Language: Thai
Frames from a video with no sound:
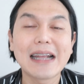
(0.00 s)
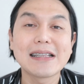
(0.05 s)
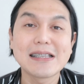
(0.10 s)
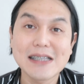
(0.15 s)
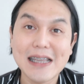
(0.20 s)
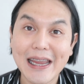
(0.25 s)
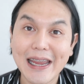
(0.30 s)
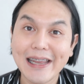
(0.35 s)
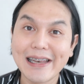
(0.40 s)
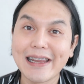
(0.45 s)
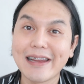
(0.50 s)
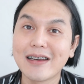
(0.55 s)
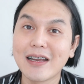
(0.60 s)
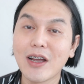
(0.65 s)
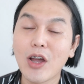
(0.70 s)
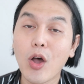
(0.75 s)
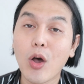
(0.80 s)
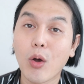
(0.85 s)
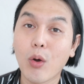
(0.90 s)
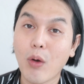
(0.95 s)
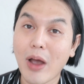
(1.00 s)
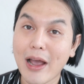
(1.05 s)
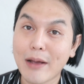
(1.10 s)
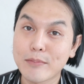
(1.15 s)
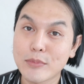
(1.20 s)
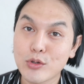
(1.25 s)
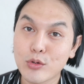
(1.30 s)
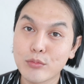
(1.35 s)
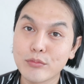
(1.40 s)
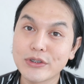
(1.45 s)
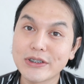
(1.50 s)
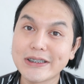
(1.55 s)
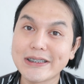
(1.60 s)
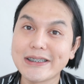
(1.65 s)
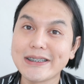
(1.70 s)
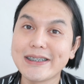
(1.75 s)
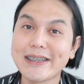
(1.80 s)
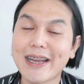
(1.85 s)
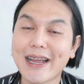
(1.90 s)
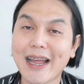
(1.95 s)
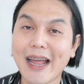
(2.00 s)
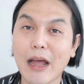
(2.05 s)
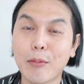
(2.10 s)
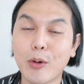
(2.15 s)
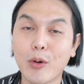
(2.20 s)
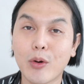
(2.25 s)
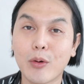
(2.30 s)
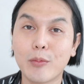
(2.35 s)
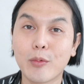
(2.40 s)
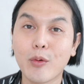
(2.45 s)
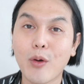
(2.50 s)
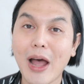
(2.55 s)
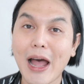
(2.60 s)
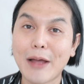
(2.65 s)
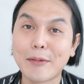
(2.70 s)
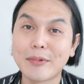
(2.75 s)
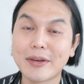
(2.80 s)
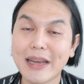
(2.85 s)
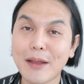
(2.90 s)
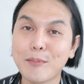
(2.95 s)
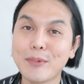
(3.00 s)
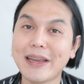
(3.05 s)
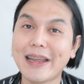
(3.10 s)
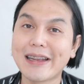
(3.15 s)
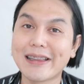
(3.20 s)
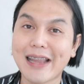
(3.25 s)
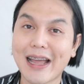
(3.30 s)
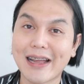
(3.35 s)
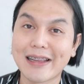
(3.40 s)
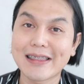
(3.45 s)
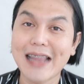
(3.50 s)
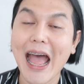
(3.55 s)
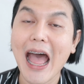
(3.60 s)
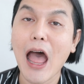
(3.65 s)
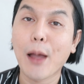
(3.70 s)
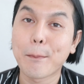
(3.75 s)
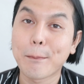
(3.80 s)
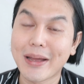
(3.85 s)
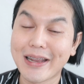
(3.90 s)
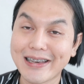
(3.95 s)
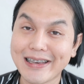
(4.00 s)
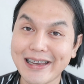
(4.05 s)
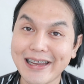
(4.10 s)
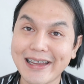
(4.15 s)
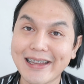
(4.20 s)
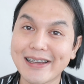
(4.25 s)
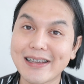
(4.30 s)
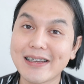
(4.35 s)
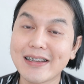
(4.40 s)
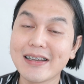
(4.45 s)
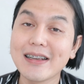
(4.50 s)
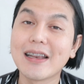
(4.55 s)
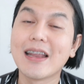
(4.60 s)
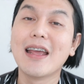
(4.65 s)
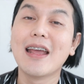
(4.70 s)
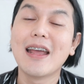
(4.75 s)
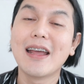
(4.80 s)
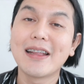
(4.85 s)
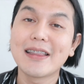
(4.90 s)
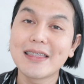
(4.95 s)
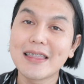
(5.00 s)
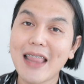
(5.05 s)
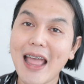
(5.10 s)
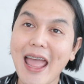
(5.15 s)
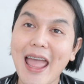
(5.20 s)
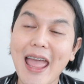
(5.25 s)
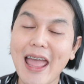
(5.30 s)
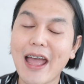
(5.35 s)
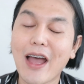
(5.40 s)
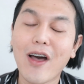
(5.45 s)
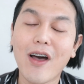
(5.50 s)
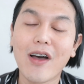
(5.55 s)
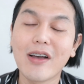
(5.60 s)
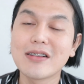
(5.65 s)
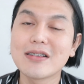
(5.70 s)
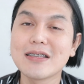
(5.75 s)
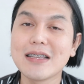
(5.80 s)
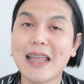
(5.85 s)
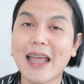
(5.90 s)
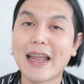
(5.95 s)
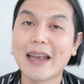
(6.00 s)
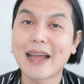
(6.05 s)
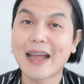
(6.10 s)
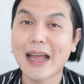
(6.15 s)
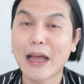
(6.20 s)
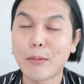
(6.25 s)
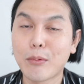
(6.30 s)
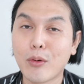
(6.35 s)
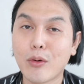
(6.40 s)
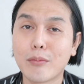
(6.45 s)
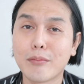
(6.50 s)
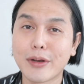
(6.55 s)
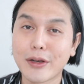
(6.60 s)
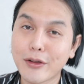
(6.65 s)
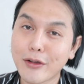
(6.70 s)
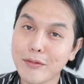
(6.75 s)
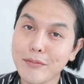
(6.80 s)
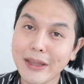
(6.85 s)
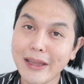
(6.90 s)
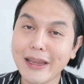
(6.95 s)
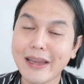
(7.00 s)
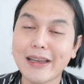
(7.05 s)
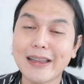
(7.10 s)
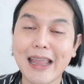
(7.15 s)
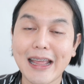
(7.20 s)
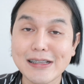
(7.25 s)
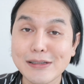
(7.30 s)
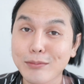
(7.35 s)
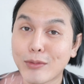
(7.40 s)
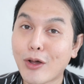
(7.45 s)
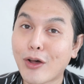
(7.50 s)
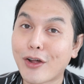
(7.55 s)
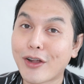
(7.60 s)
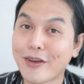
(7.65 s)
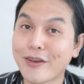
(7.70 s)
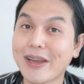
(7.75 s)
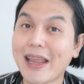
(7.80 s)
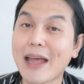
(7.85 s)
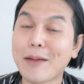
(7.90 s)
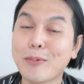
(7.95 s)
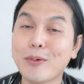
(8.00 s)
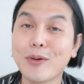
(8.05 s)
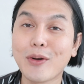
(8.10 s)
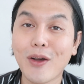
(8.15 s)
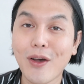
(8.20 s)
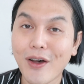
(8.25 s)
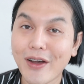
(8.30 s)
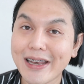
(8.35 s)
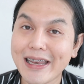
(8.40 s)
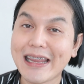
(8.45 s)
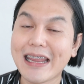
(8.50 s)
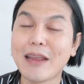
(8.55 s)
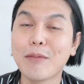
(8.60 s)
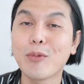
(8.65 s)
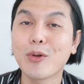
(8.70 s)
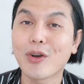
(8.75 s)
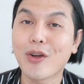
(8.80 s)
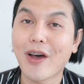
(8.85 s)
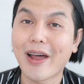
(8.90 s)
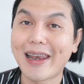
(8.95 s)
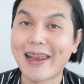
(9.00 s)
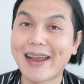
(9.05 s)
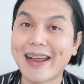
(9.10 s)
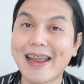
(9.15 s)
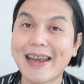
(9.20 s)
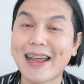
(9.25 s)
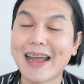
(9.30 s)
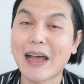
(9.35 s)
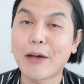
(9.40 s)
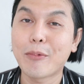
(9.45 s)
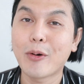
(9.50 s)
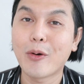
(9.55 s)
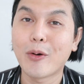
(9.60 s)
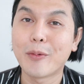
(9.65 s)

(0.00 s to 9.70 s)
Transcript: ชัดเจนในเรื่องของความชุ่มชื่นนะคะผมความเรียบเนียนต่างๆมันดีขึ้น แต่ข้อเสียนะคะผมมันก็มีแต่จงขออนุญาตพูดข้อดีให้หมดก่อนแล้วกันนะคะผ